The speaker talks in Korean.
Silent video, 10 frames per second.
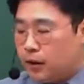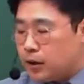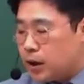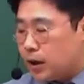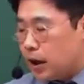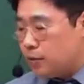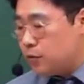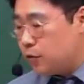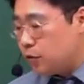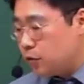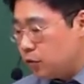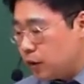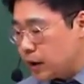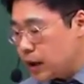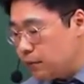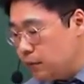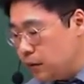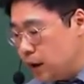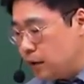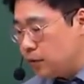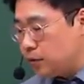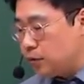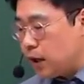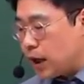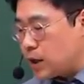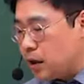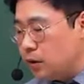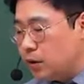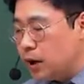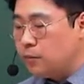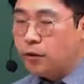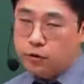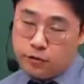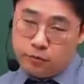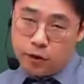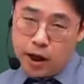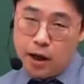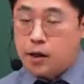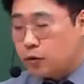자, 다음 중 교통의 3대 요소로 가장 거리가 먼 것은 뭐냐?